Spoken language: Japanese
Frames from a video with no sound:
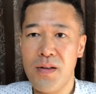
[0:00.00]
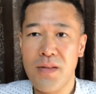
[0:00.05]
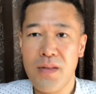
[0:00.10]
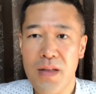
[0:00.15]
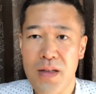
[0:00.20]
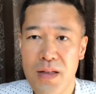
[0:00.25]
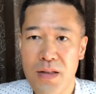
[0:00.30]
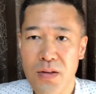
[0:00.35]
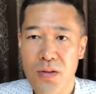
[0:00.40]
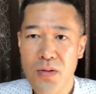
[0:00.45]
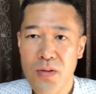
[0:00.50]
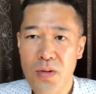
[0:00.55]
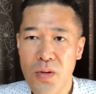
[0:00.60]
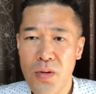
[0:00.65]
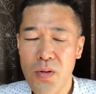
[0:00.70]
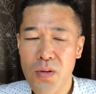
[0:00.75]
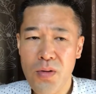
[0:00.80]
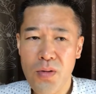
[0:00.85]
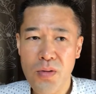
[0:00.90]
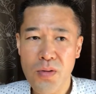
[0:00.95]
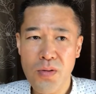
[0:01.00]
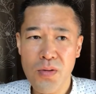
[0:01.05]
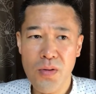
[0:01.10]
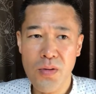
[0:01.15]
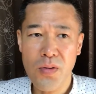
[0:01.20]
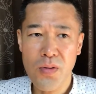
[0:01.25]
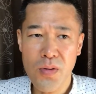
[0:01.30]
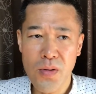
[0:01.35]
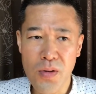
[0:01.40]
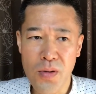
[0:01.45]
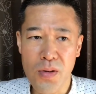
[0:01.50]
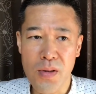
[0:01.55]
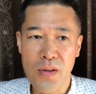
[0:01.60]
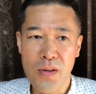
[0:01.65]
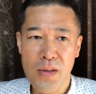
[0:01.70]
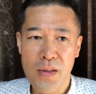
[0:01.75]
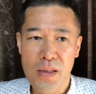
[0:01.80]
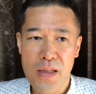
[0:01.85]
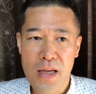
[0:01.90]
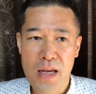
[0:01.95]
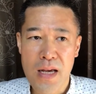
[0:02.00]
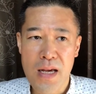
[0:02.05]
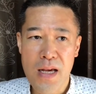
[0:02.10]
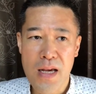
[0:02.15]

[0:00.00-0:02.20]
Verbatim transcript: で、そのことと、そ